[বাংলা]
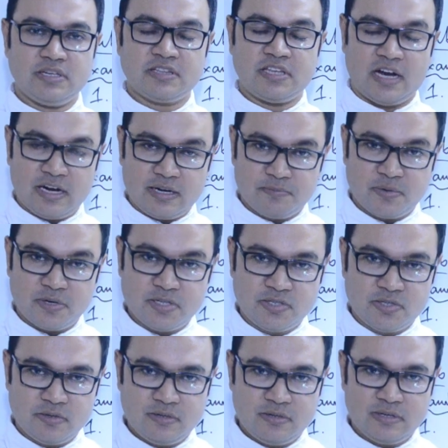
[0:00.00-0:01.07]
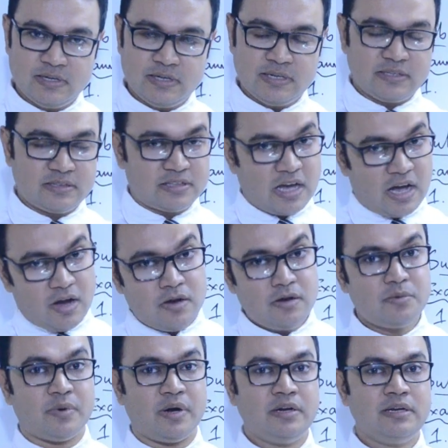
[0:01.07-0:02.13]
থার্ড পারসন তাও
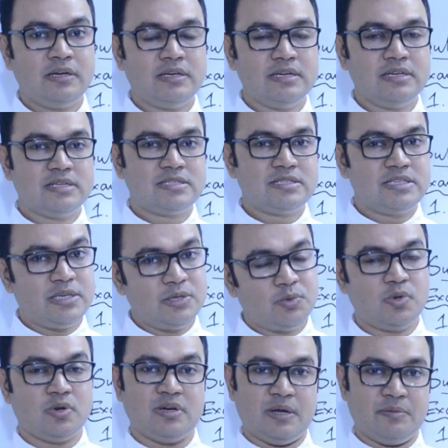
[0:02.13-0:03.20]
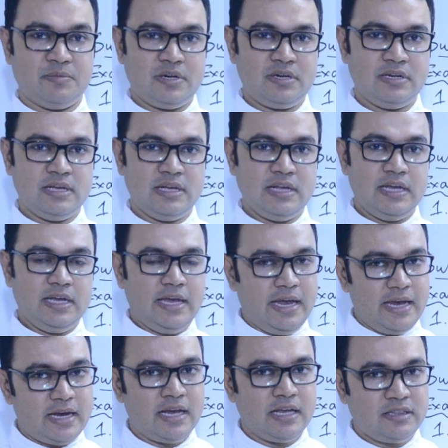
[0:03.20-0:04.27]
আবার সিঙ্গুলার নাম্বার
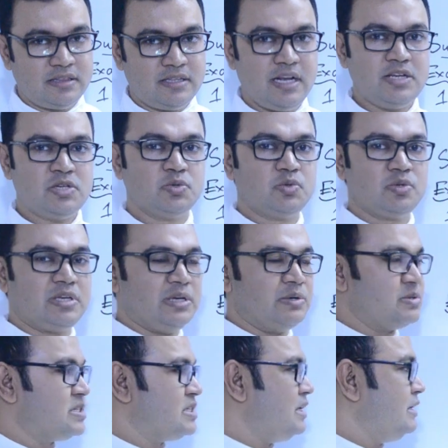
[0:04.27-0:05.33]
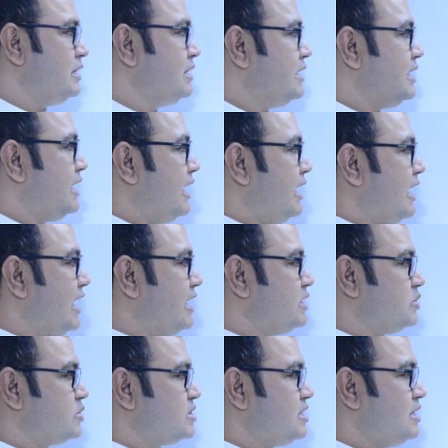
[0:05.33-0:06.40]
এই ক্ষেত্রেই শুধু কি হচ্ছে হ্যাজ
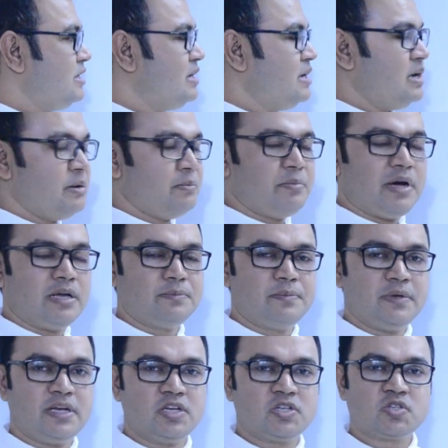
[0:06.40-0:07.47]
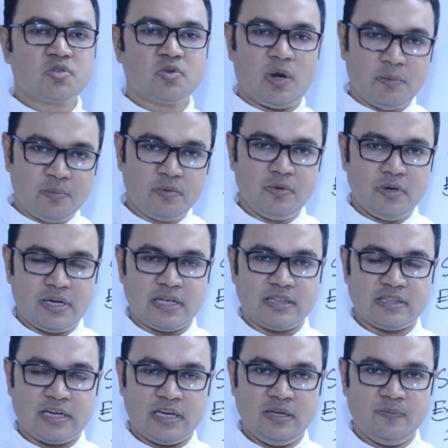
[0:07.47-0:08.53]
হচ্ছে বাদ বাকি সবগুলো
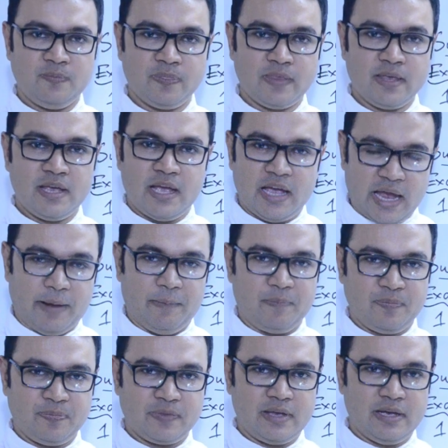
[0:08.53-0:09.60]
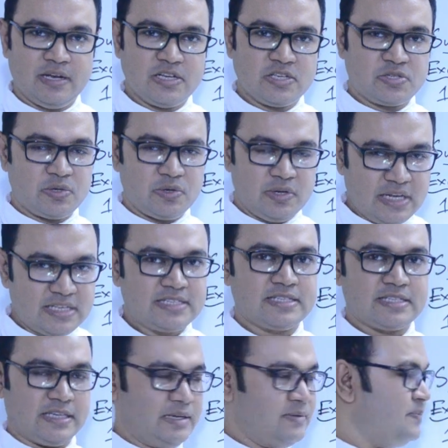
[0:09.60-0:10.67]
ক্ষেত্রেই হ্যাভ সো
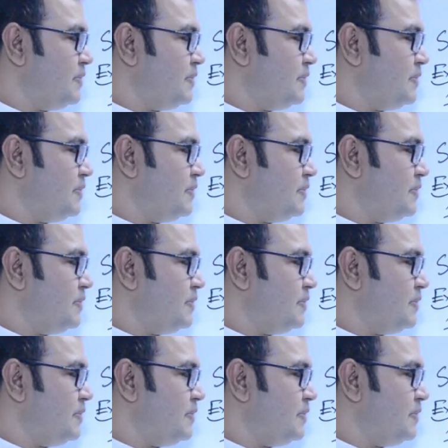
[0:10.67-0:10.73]
লেসি